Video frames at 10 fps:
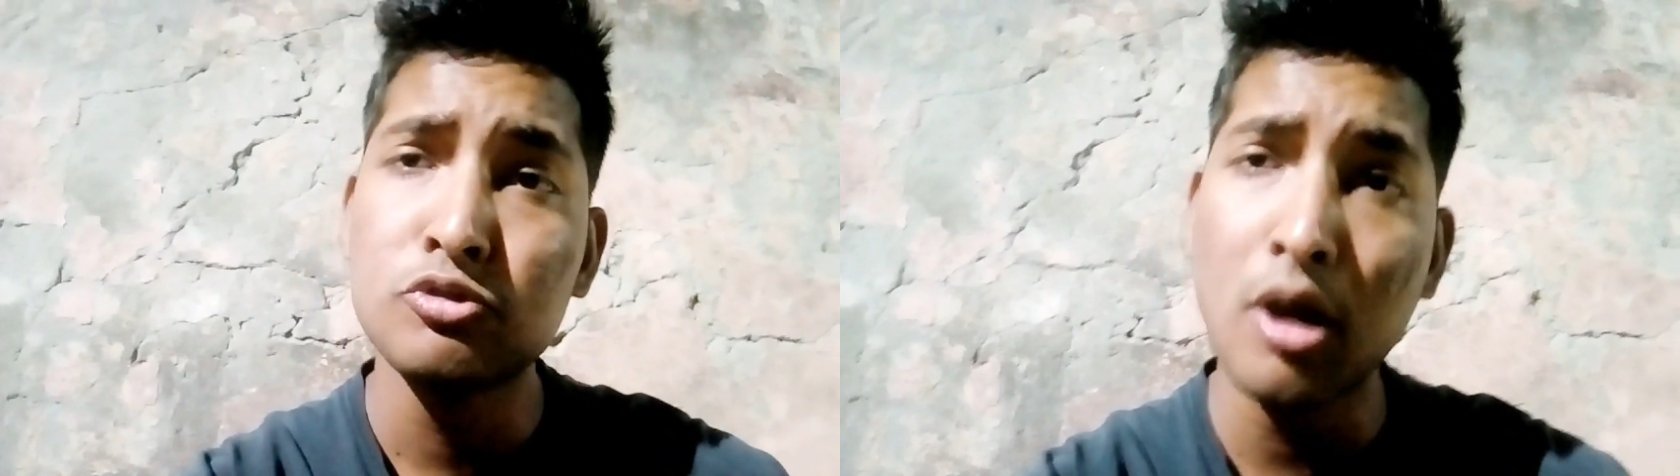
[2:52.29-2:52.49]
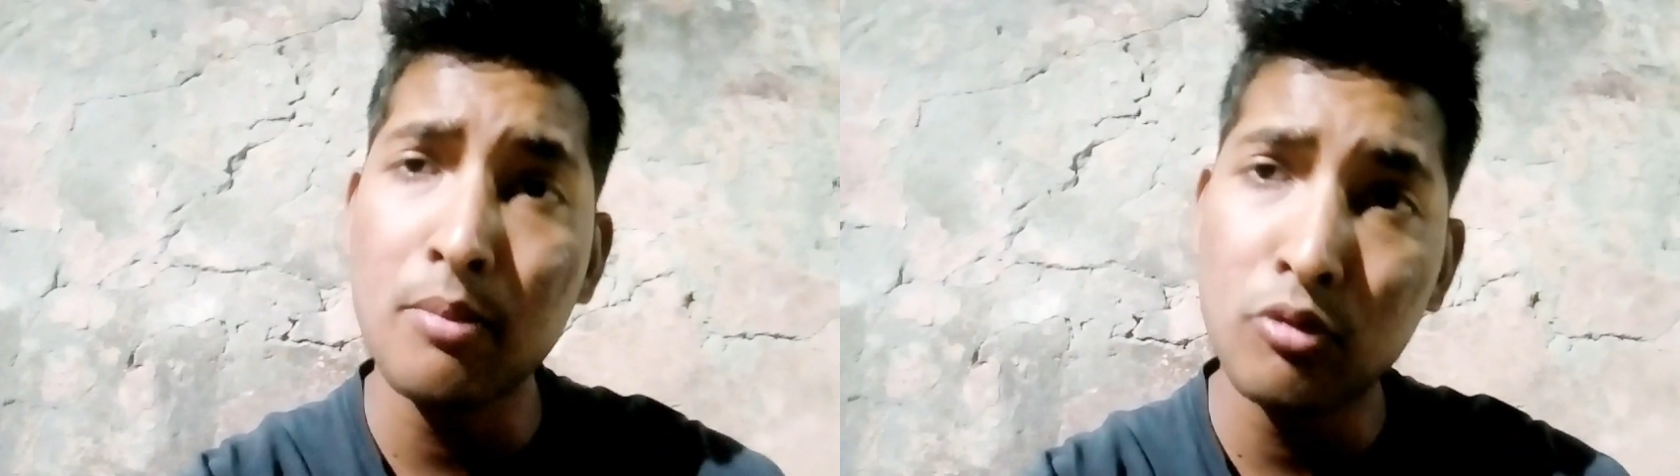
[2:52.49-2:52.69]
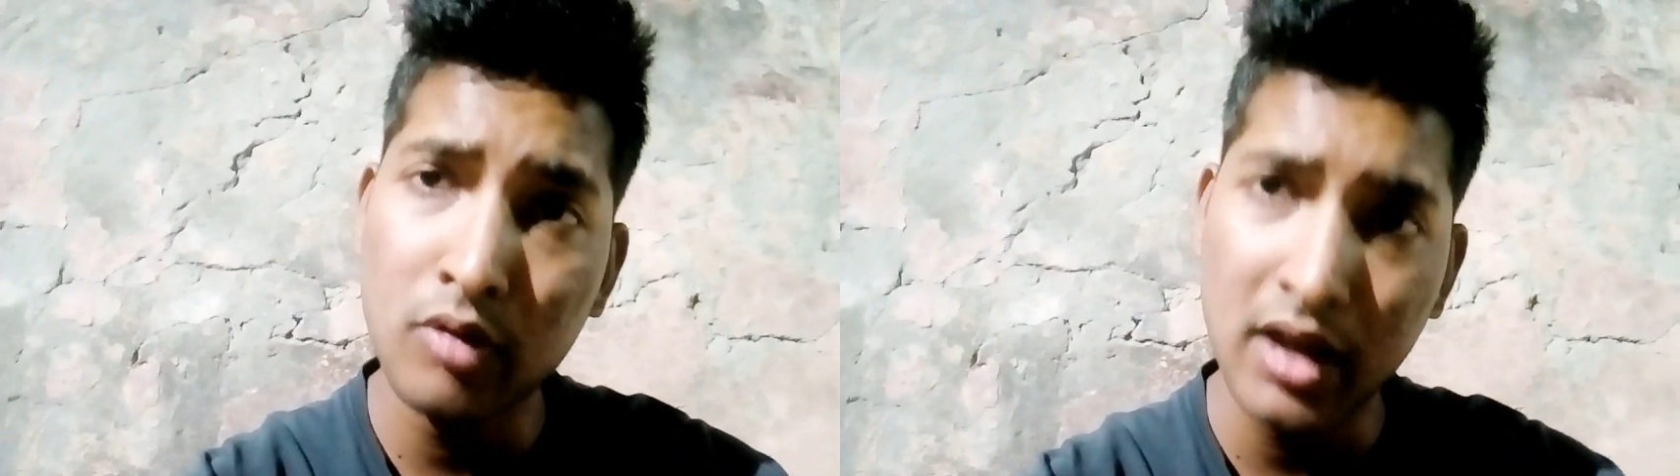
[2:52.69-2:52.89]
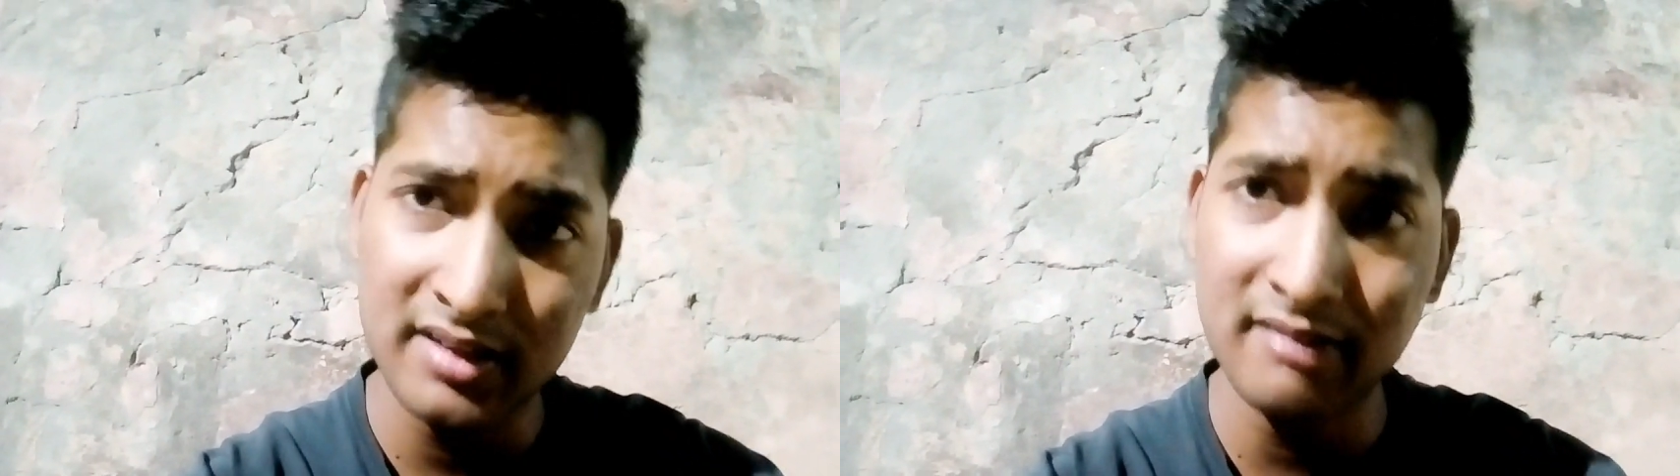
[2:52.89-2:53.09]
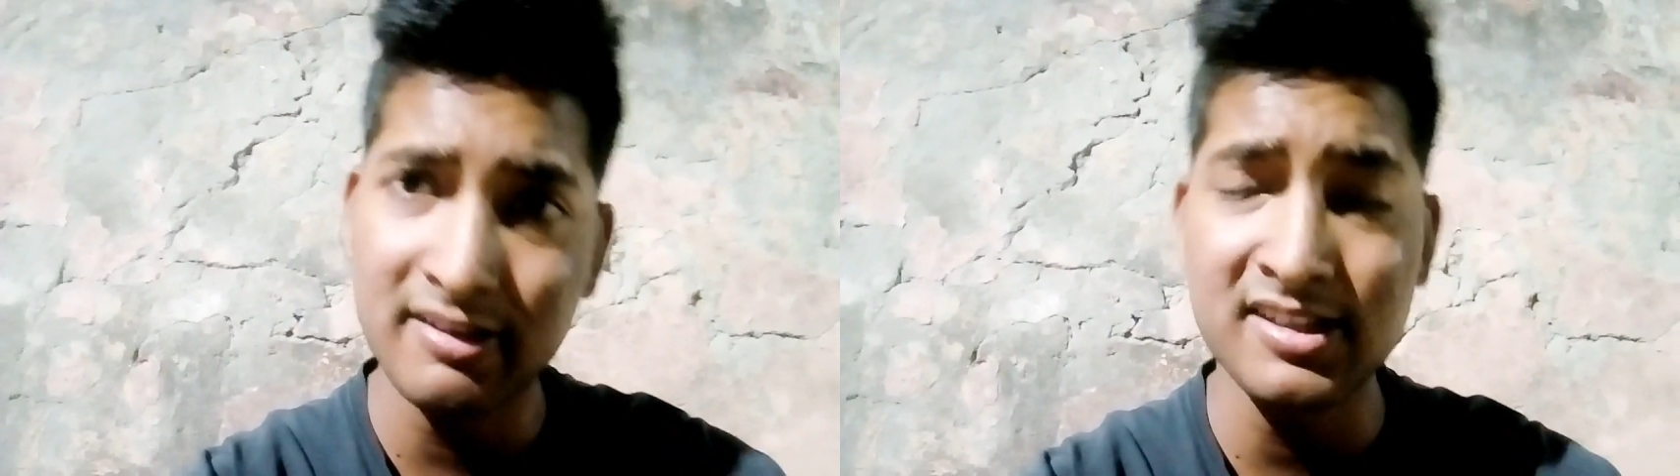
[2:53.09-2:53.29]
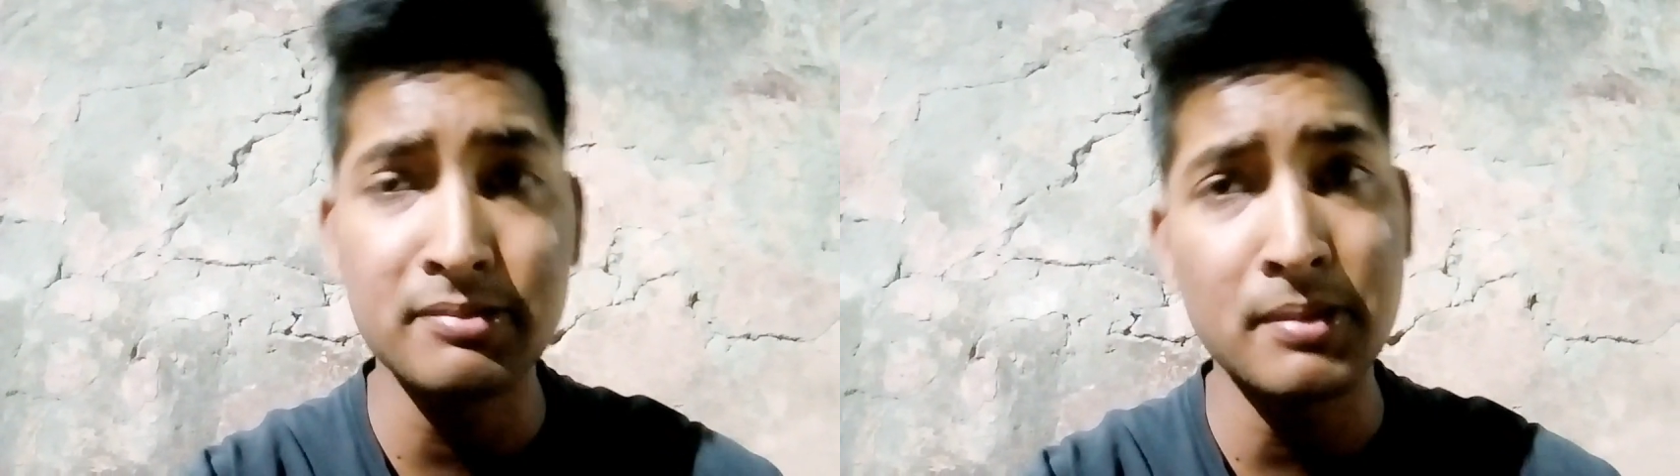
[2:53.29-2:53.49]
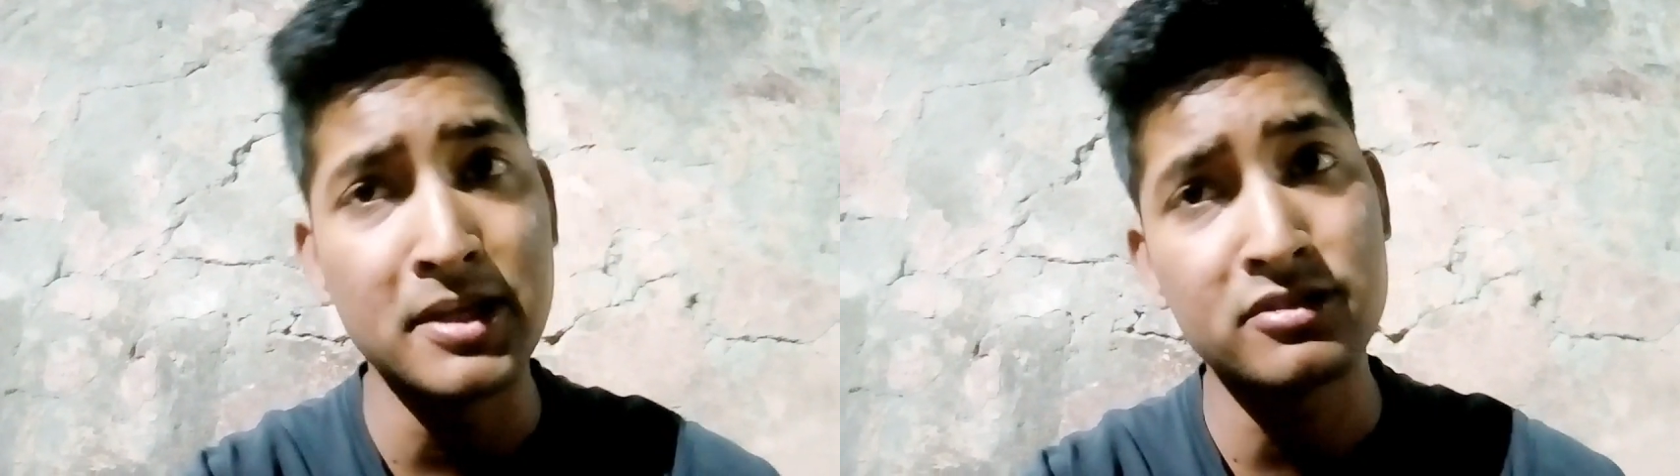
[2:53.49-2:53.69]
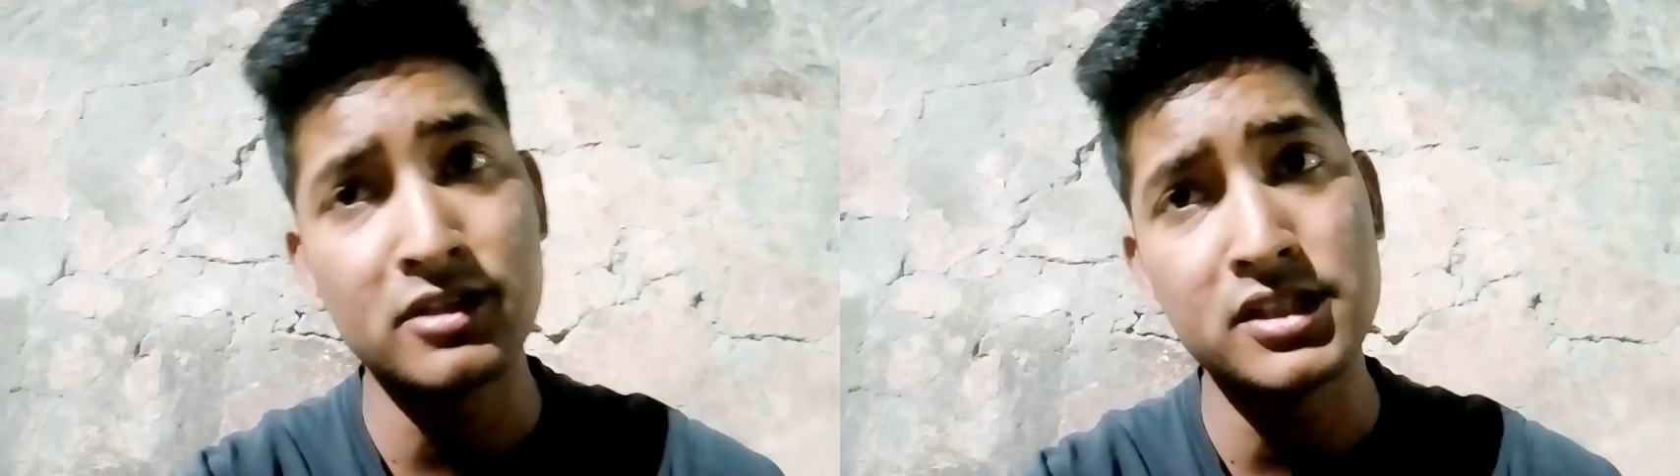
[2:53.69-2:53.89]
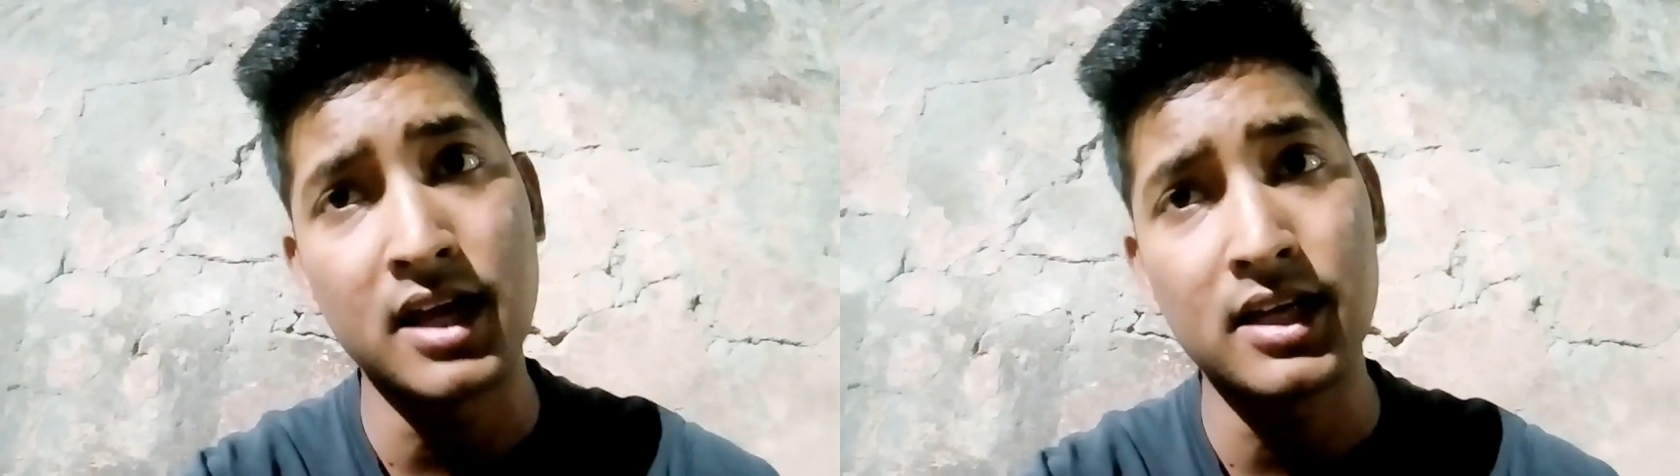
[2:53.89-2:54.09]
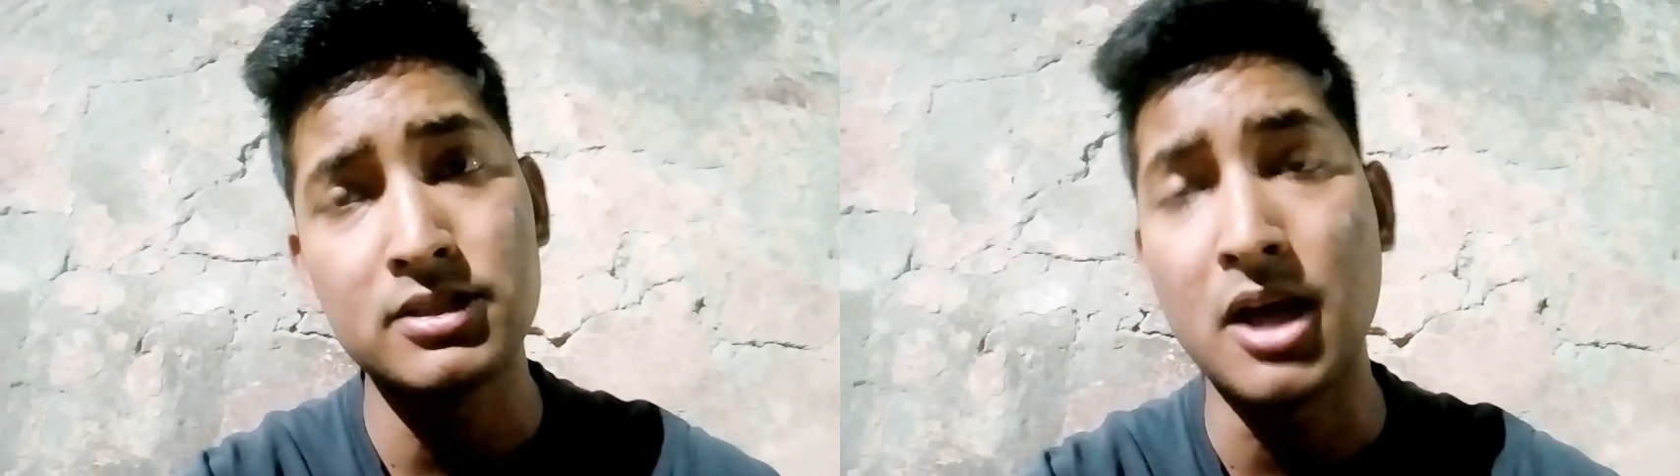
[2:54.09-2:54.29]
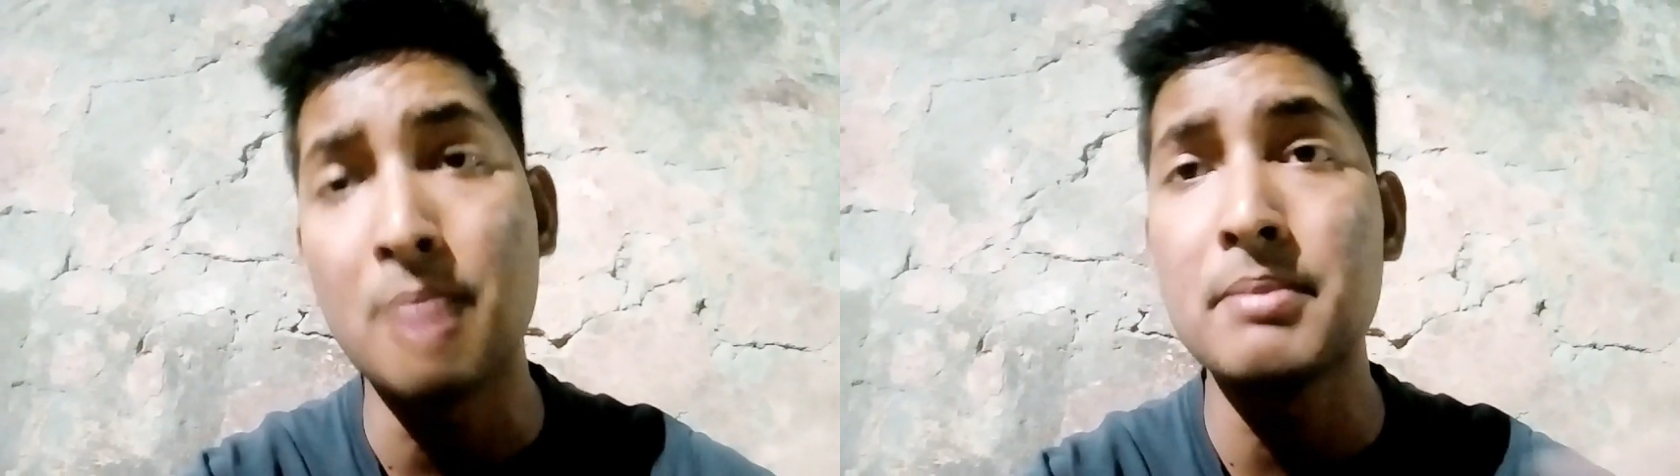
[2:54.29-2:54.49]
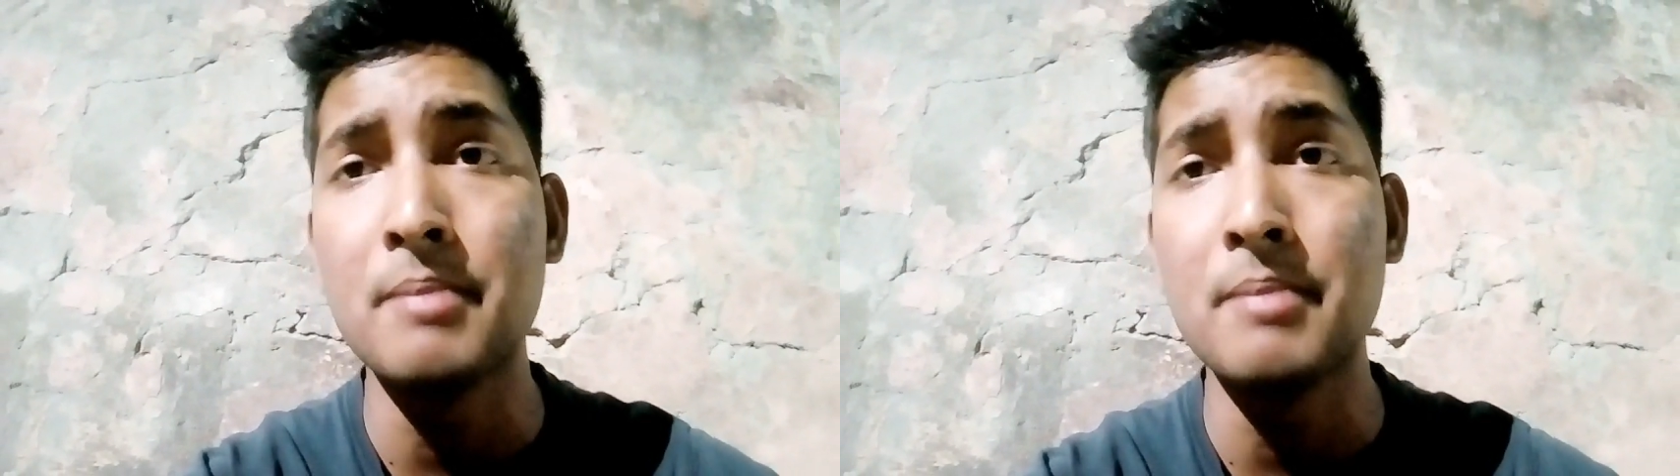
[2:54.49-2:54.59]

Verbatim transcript: जो आपको ऐसे वेसल्स पे बेचते हैं जहाँ की जहाँ पे